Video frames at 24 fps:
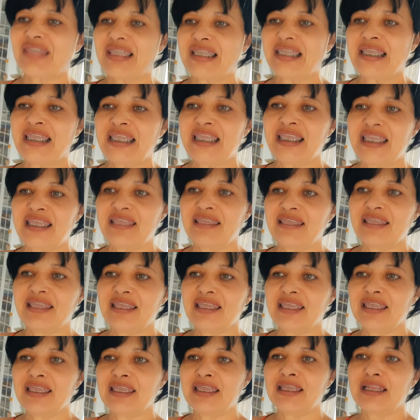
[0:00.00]

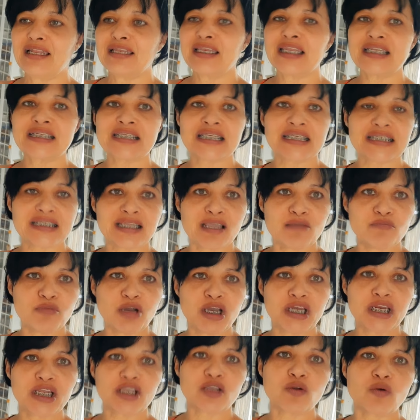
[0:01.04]
E é, nessa
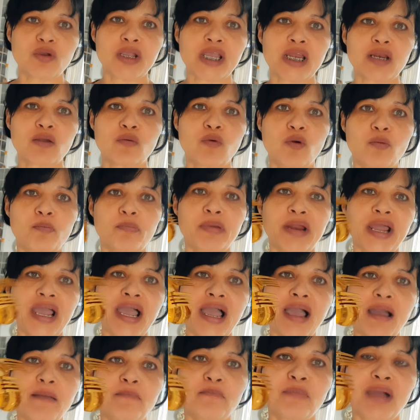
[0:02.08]
semana que eu quero
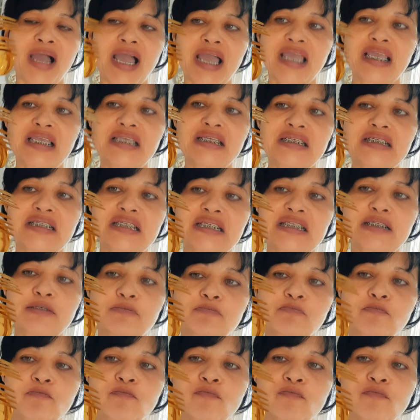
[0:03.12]
comprar mais